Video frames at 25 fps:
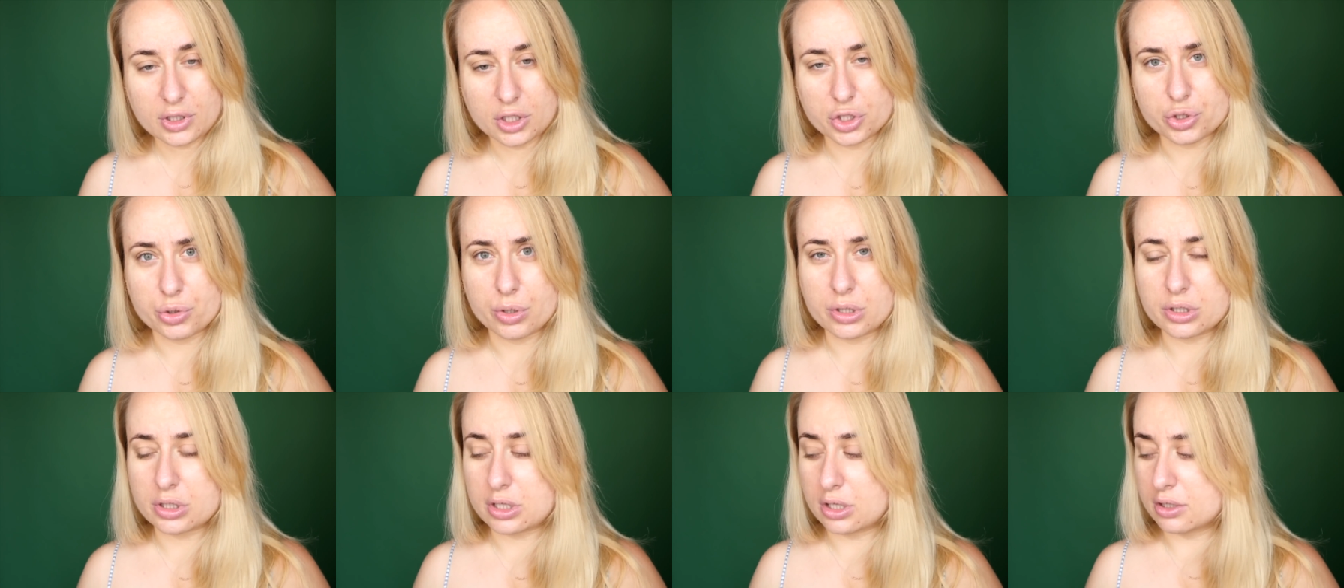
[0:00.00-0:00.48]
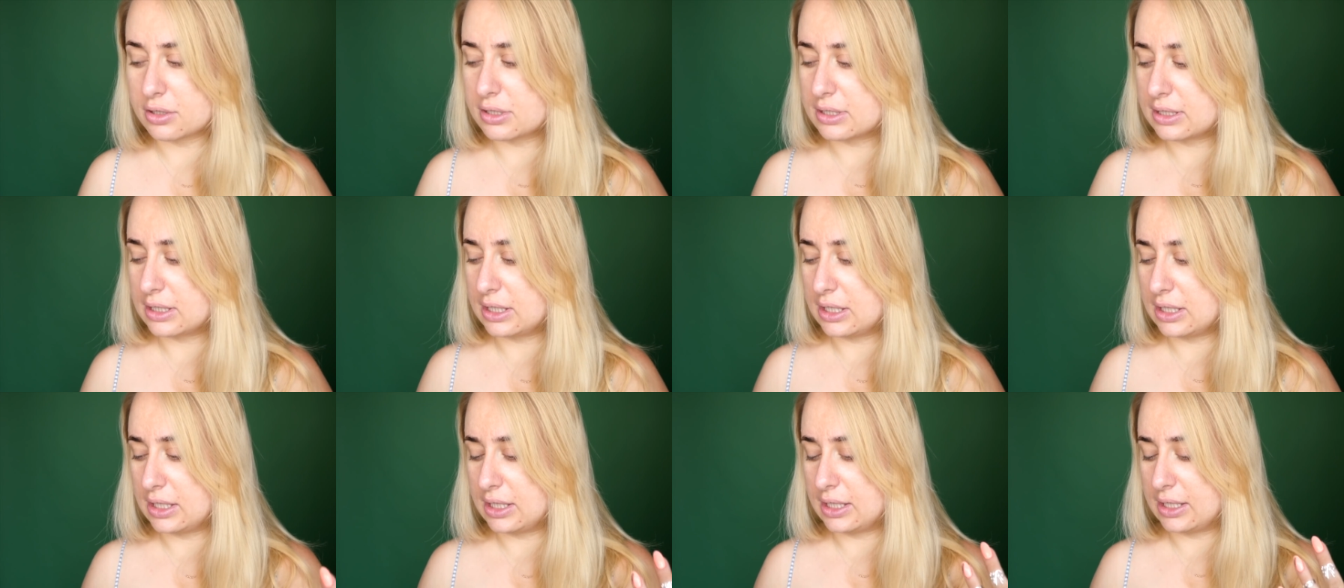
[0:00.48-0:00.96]

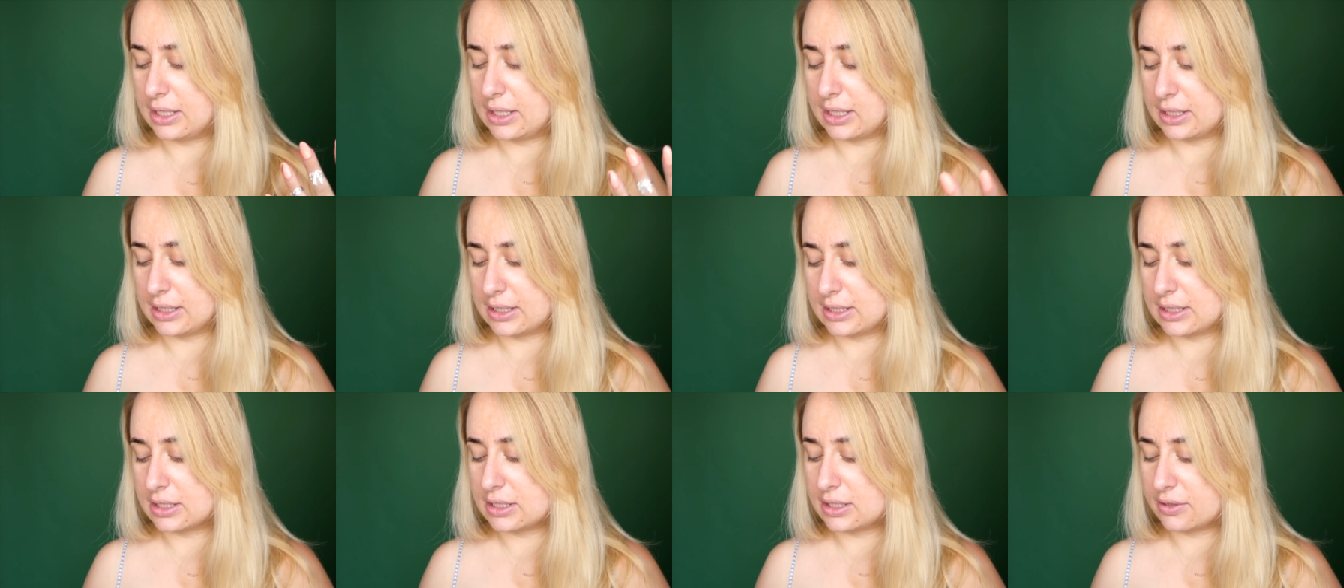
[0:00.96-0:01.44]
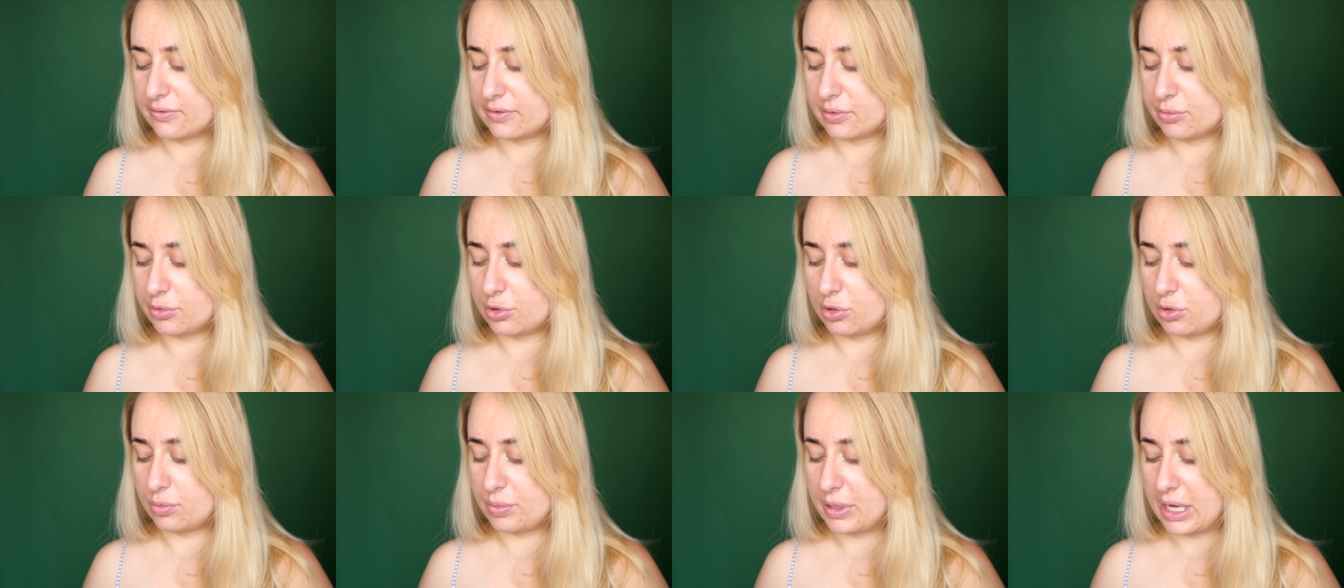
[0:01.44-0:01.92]
członkowski i kiedy jesteście w
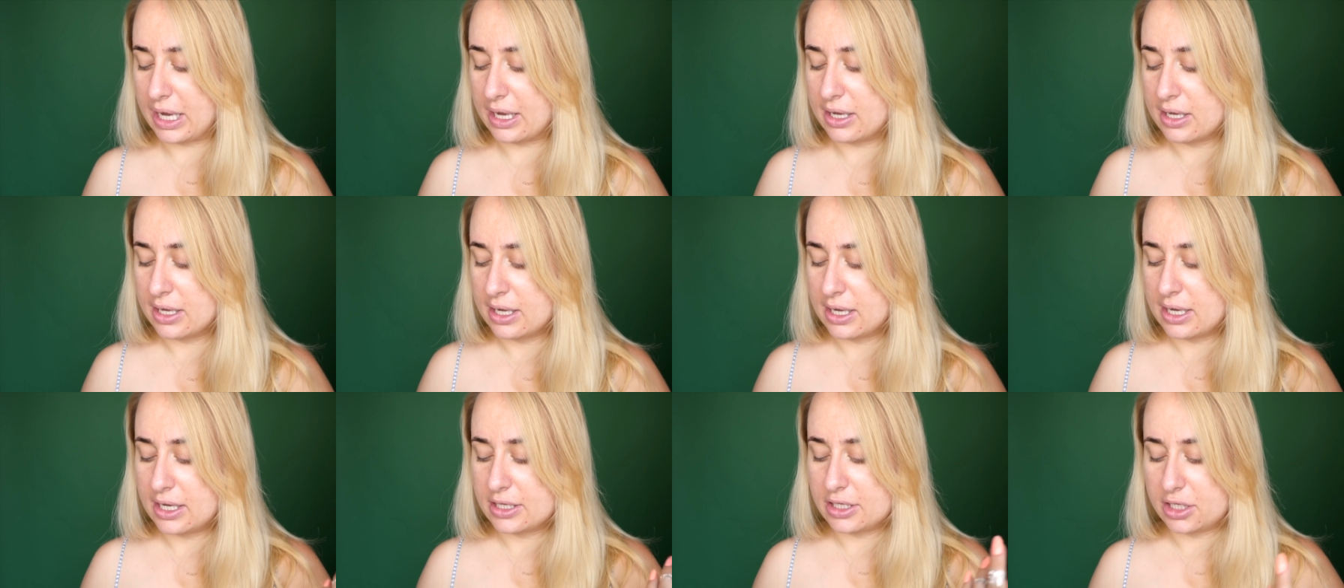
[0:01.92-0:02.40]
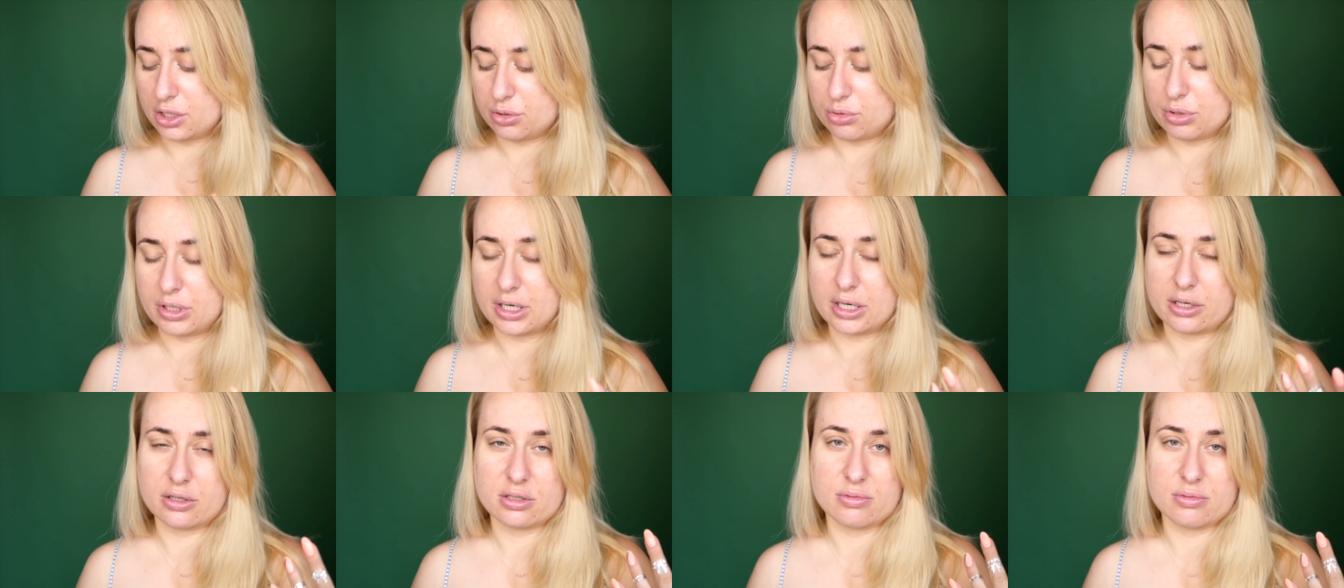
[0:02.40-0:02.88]
tym klubie, niektóre